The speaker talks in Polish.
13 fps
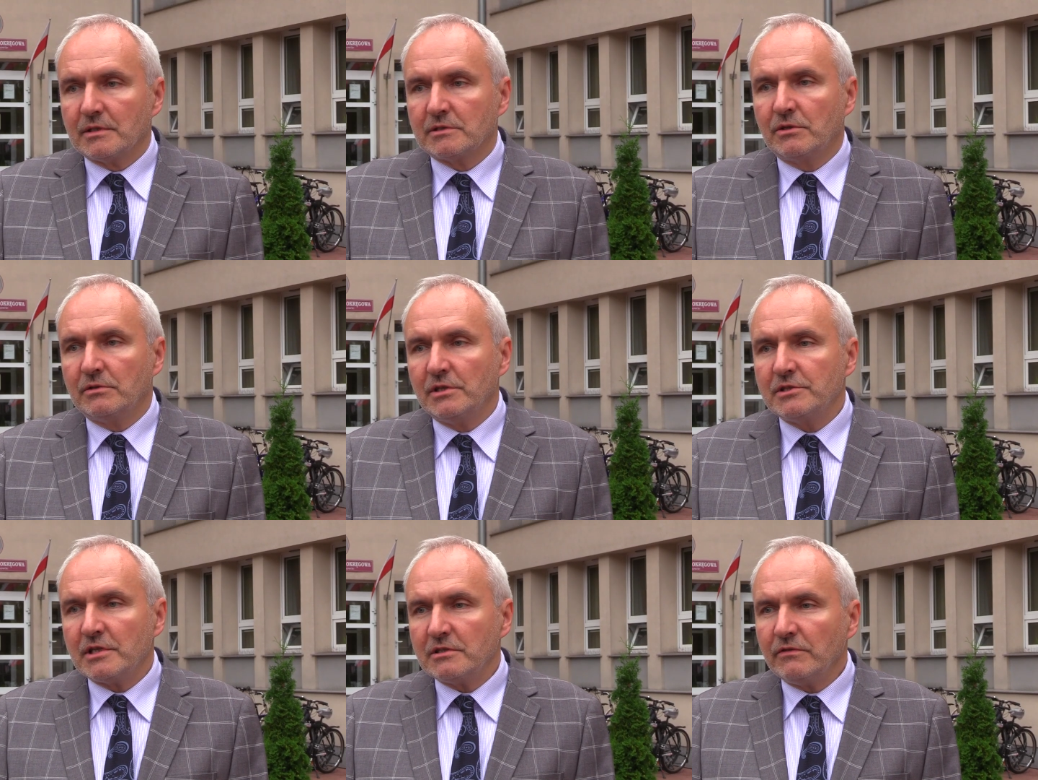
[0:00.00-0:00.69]
Z
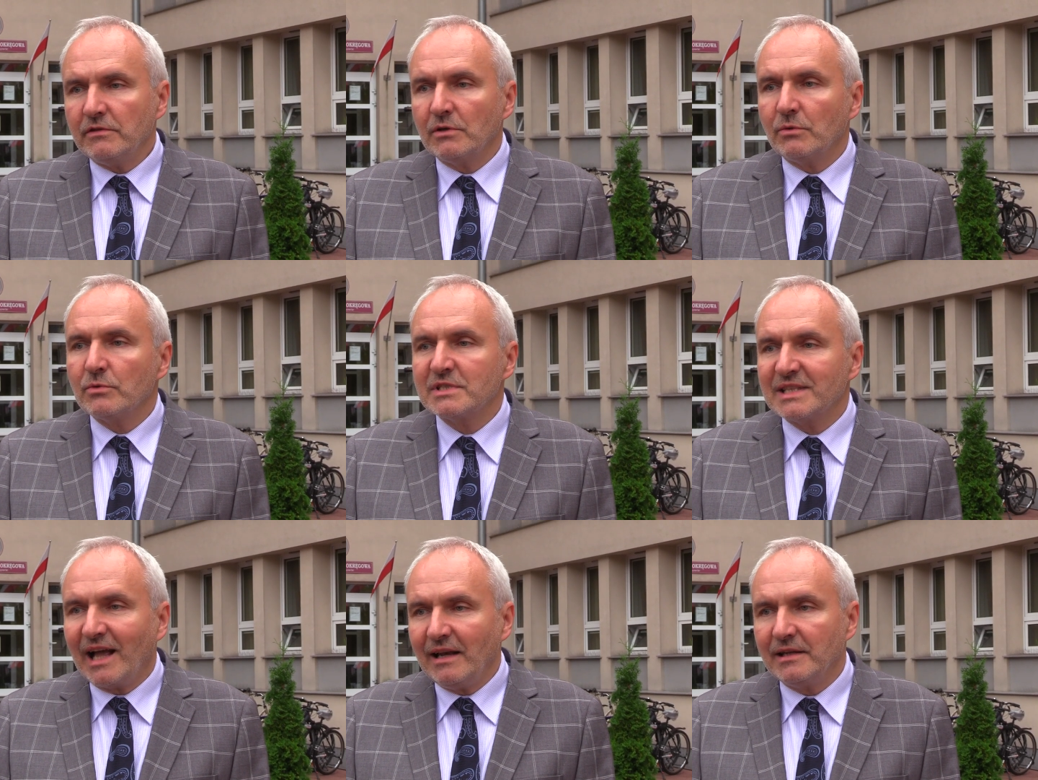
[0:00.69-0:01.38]
dotychczasowych
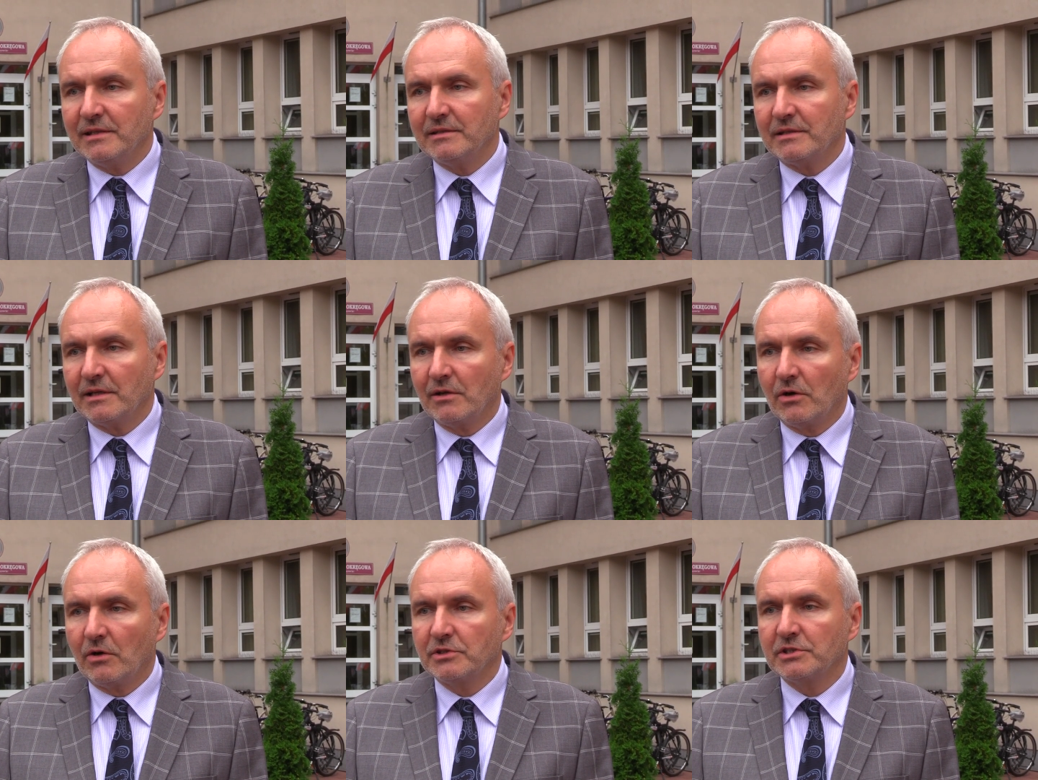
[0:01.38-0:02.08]
ustaleń
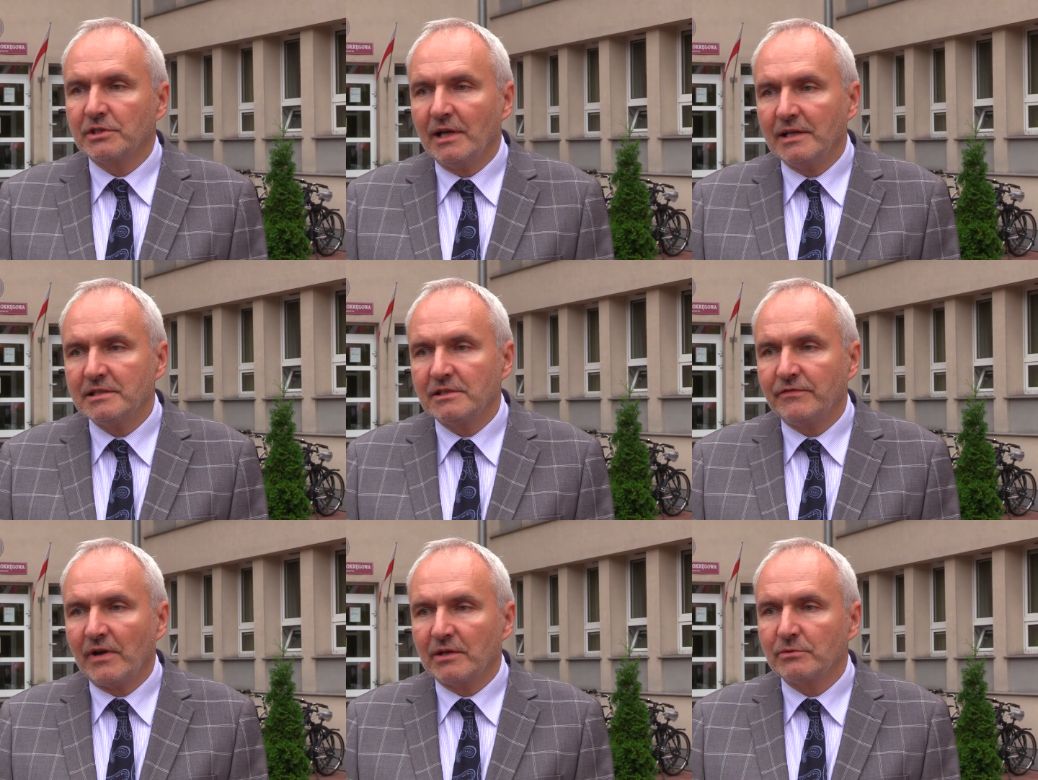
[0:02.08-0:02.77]
tego
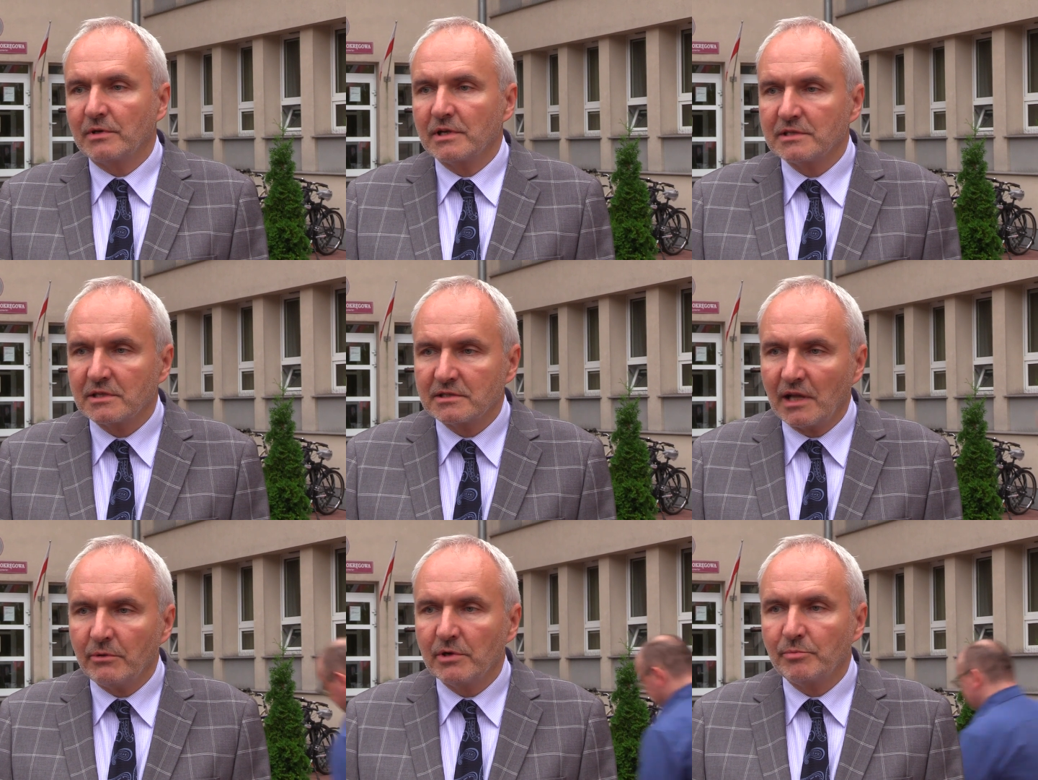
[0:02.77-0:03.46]
śledztwa, które
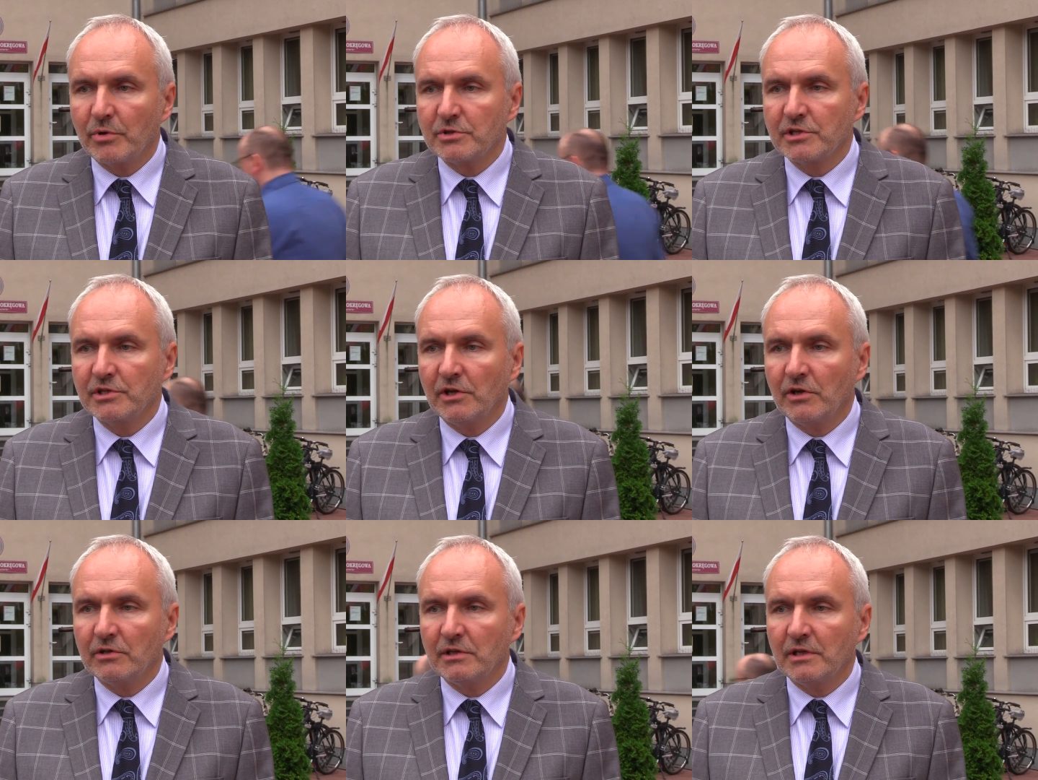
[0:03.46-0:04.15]
zostały
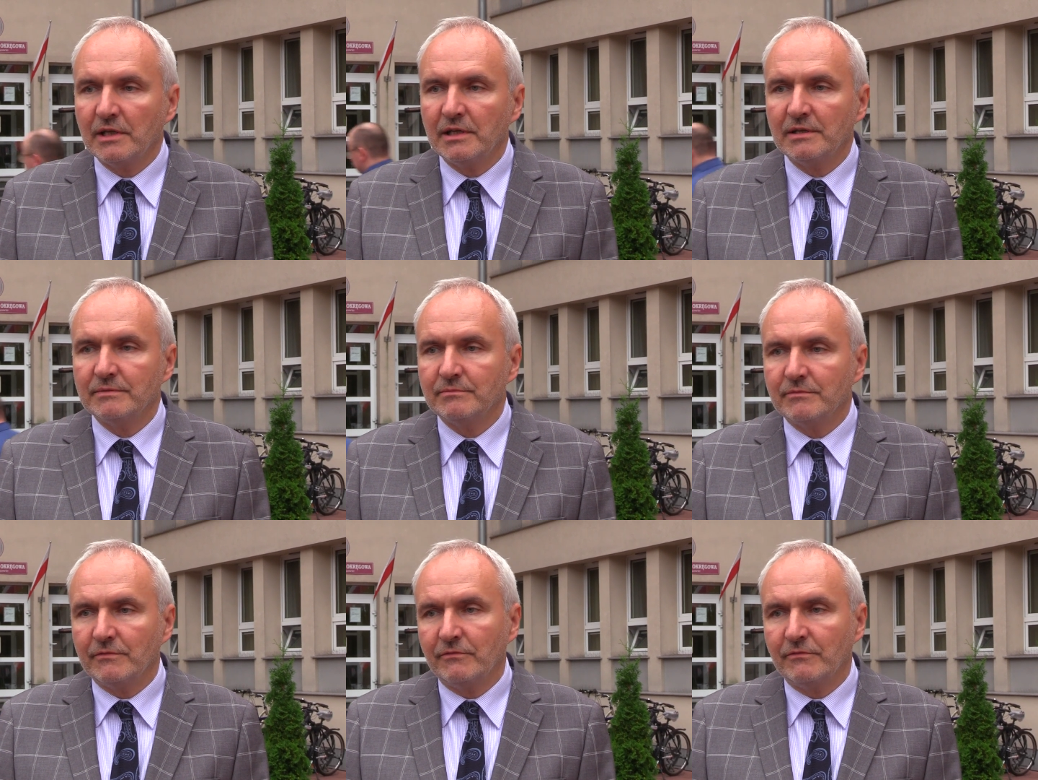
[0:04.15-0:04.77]
poczynione